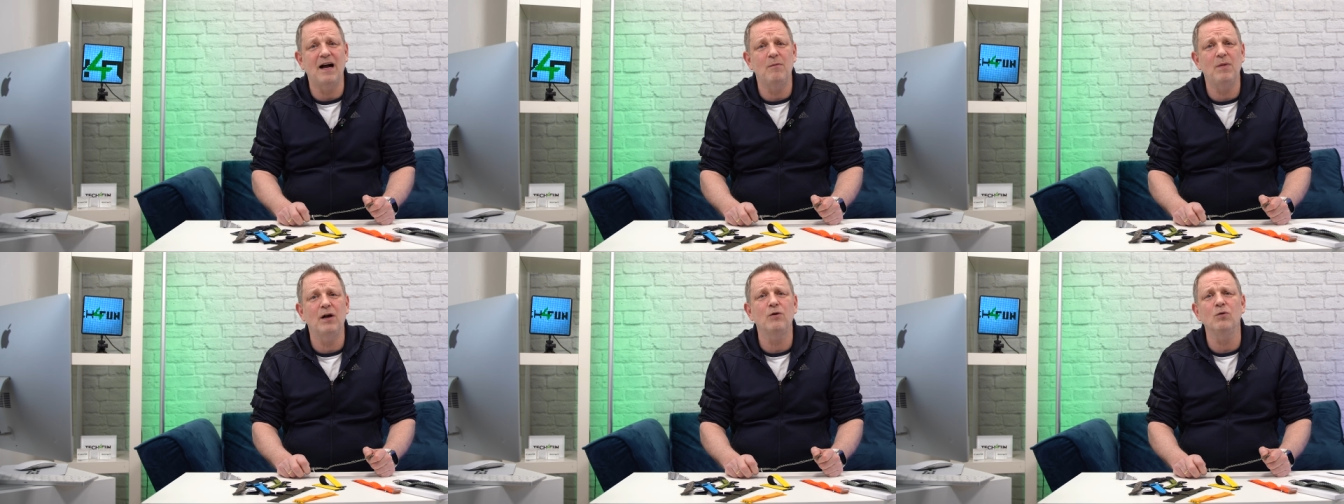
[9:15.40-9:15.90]

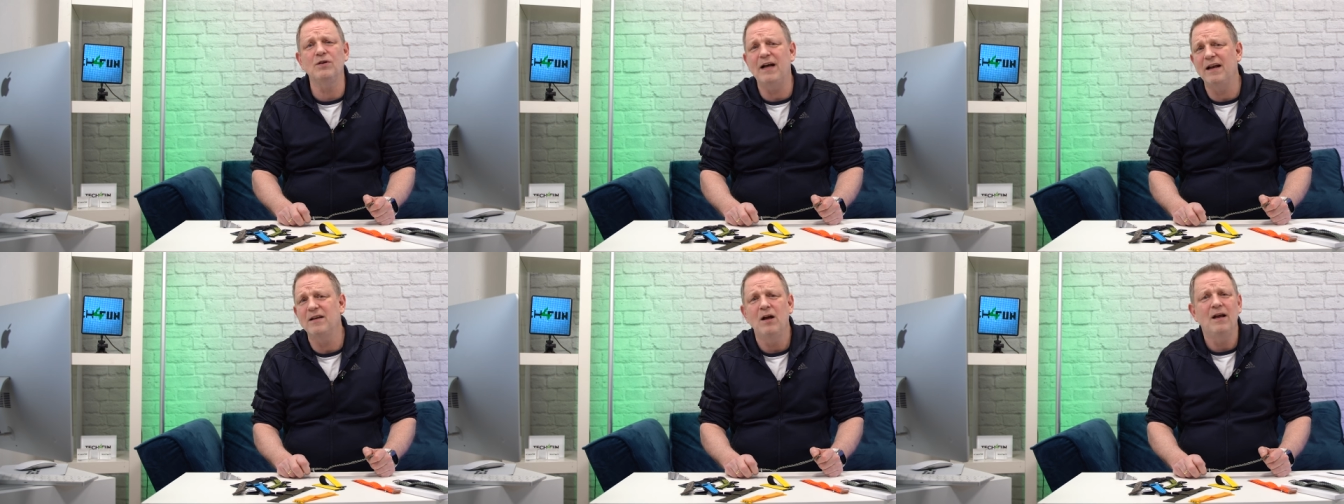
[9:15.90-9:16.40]
Armband und
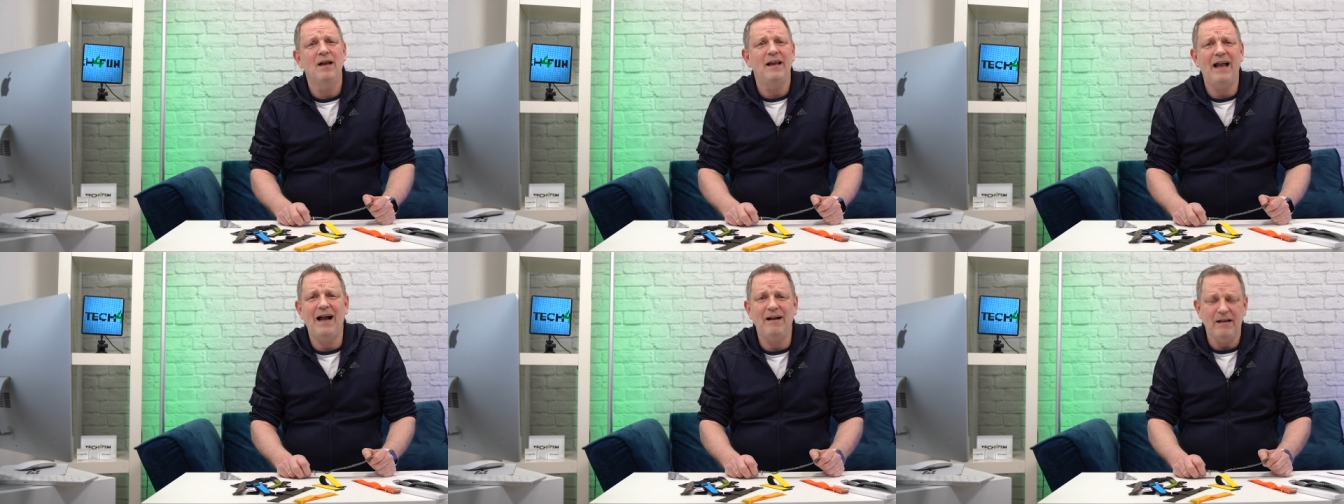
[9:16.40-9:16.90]
dann
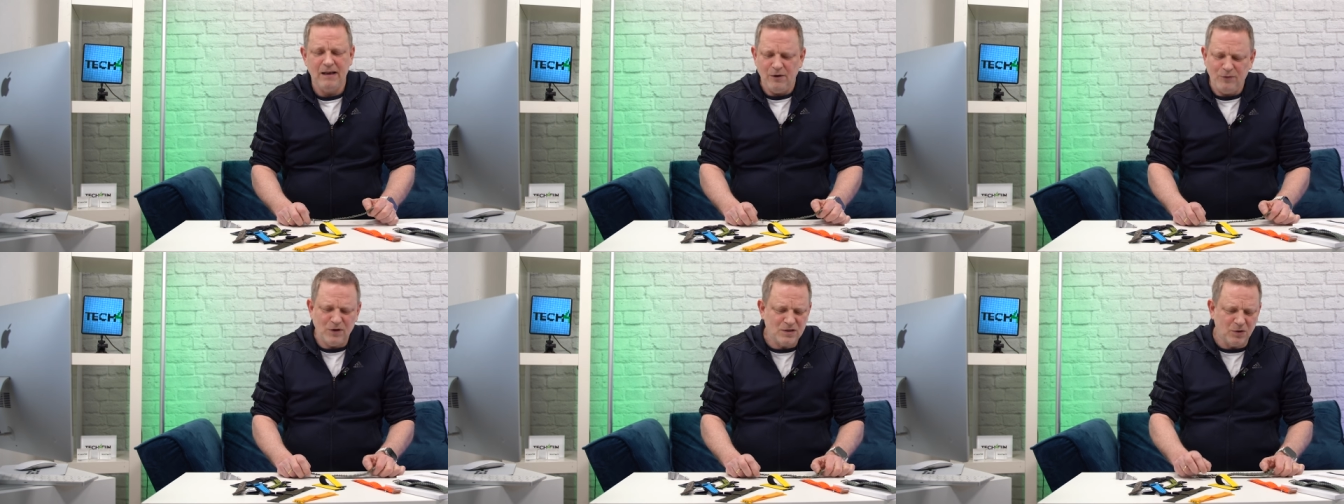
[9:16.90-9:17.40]
ja,
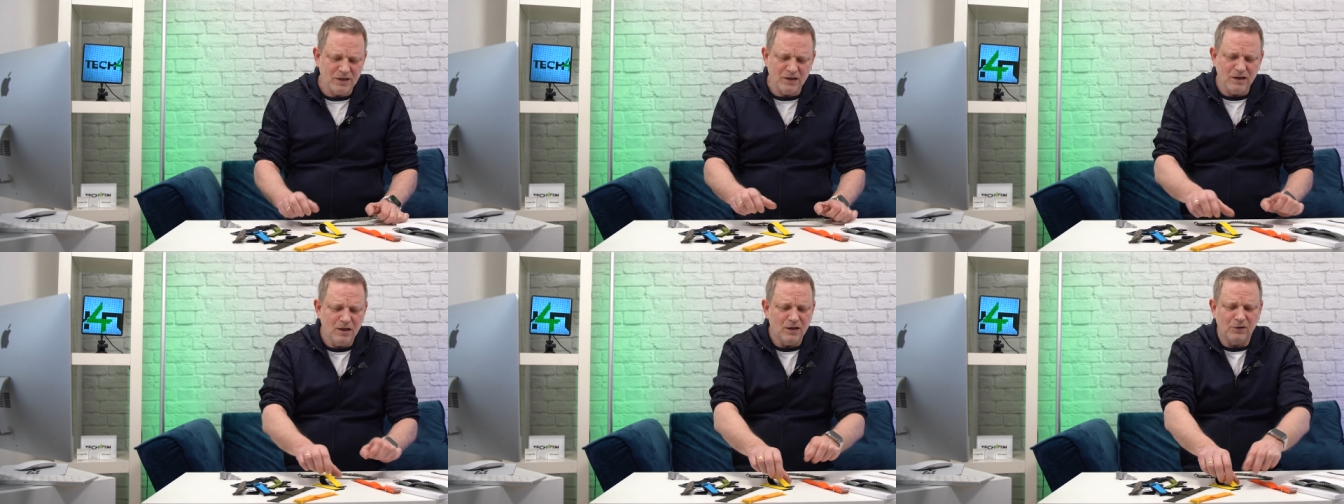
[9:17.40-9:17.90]
für so
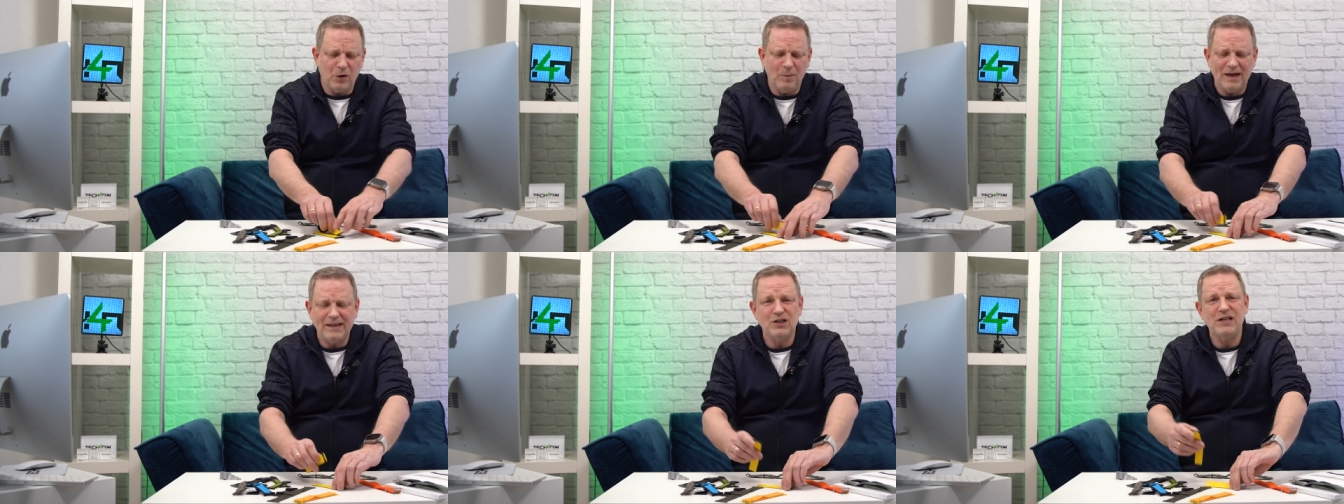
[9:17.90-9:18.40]
eine
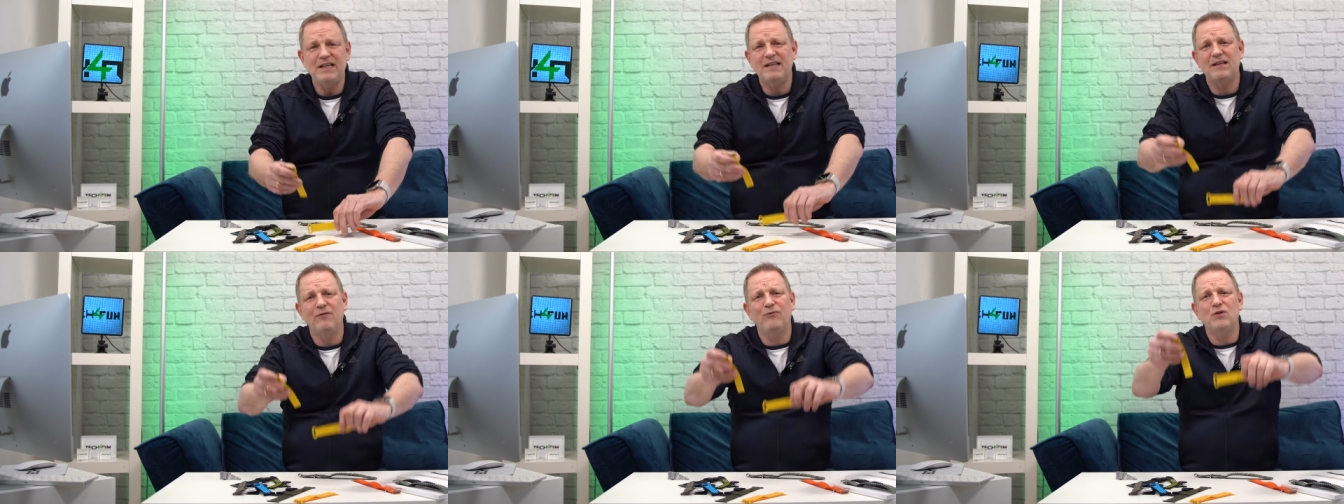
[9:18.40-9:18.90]

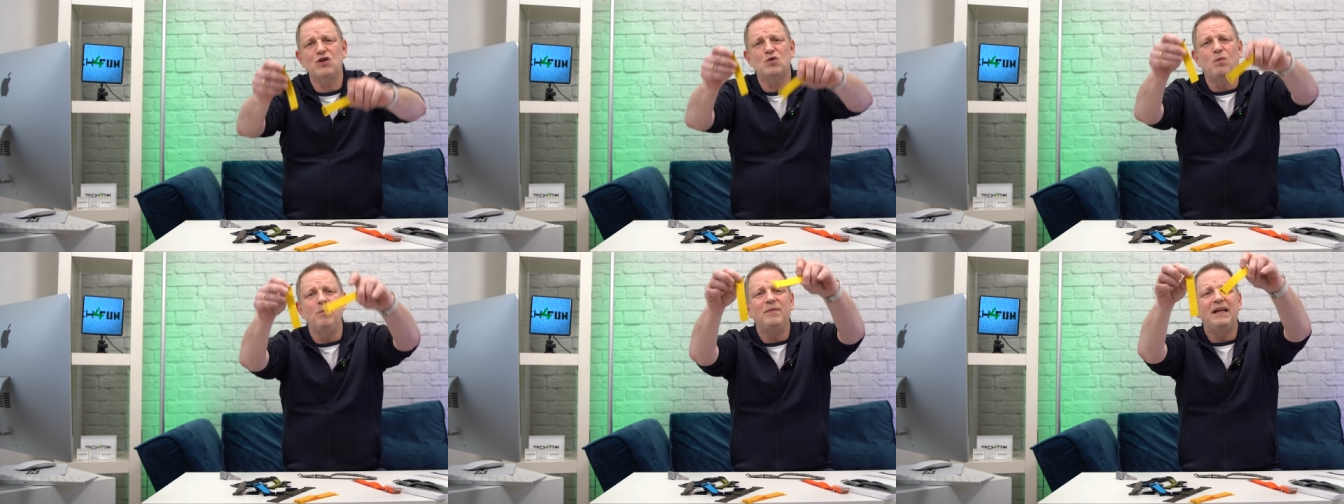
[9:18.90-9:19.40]
Sommergeschichte, fürs
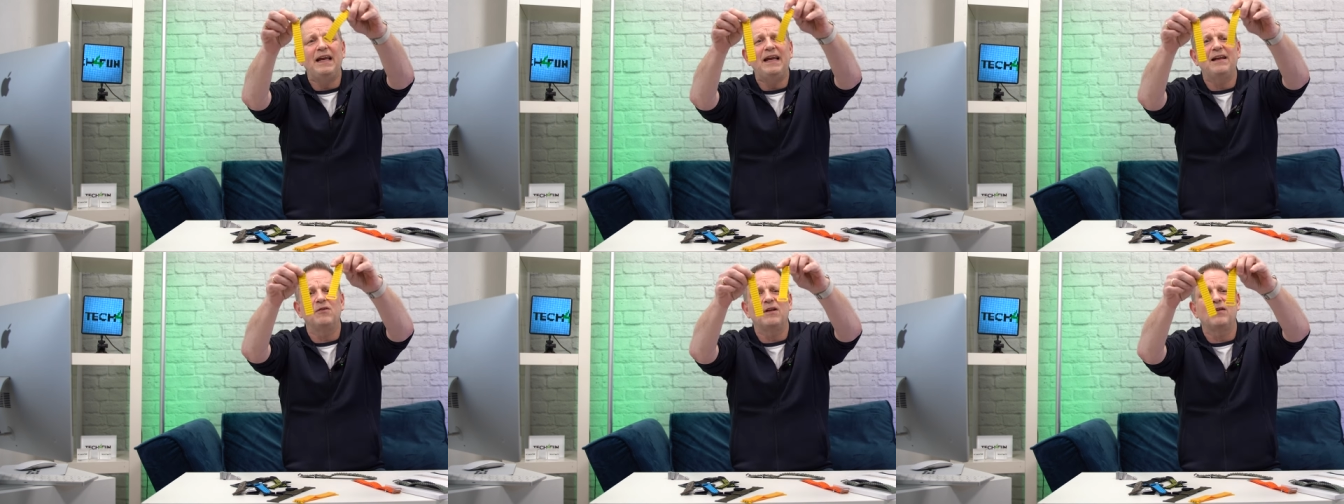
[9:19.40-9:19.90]
Schwimmen
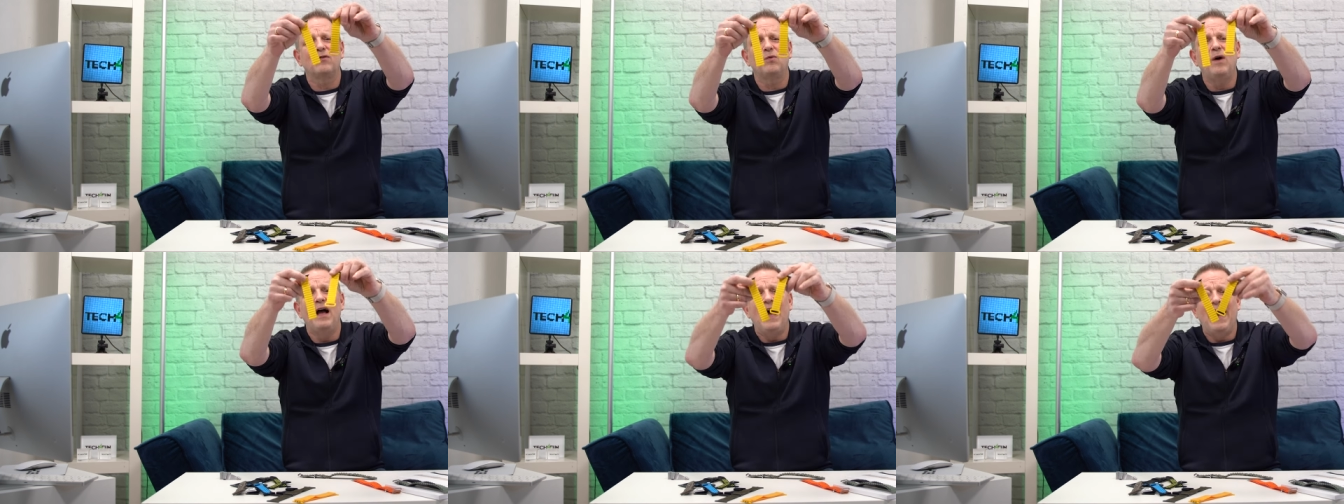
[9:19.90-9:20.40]
gehen oder
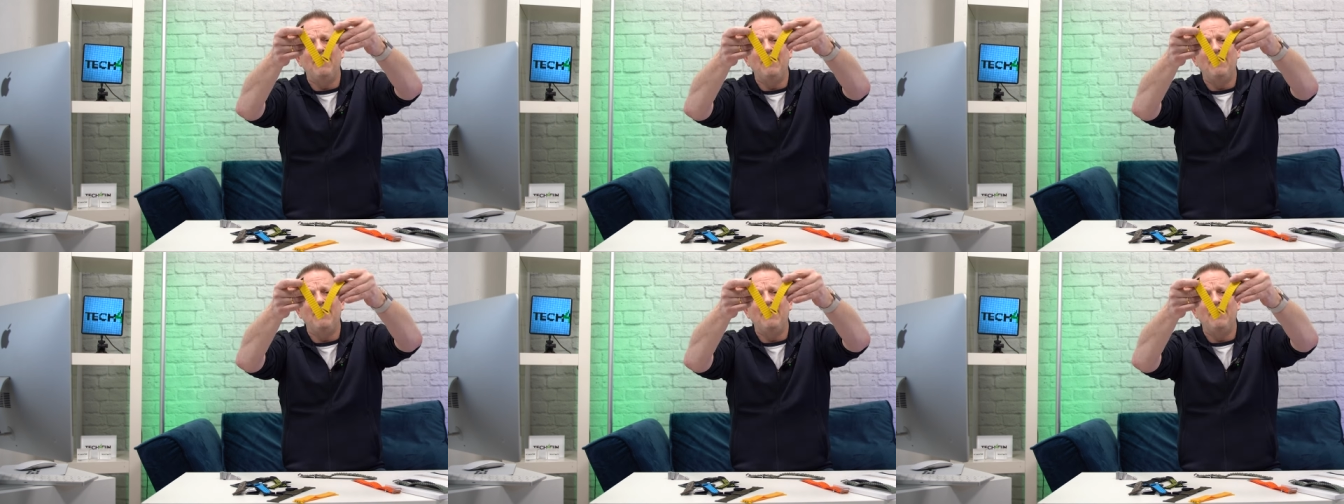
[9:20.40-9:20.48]
so.